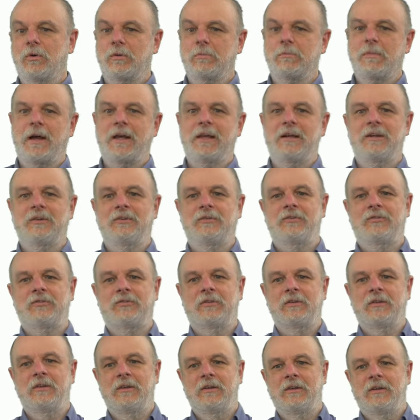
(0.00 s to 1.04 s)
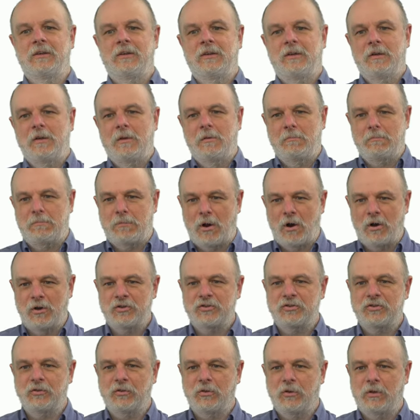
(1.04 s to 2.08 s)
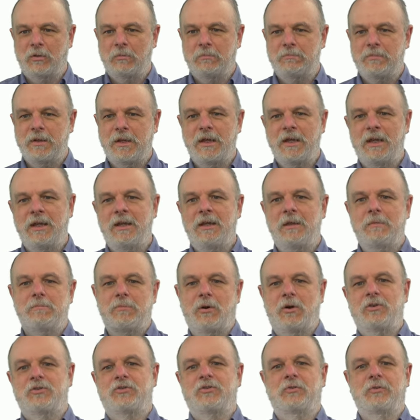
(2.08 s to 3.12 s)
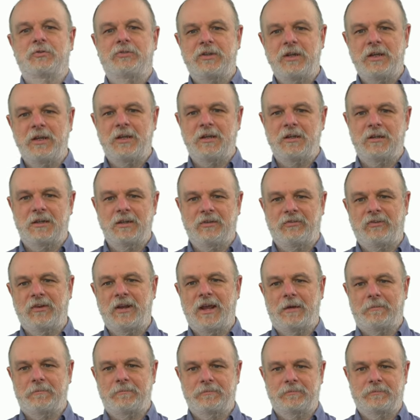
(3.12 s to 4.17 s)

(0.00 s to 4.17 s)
to minus partial b partial t ですね。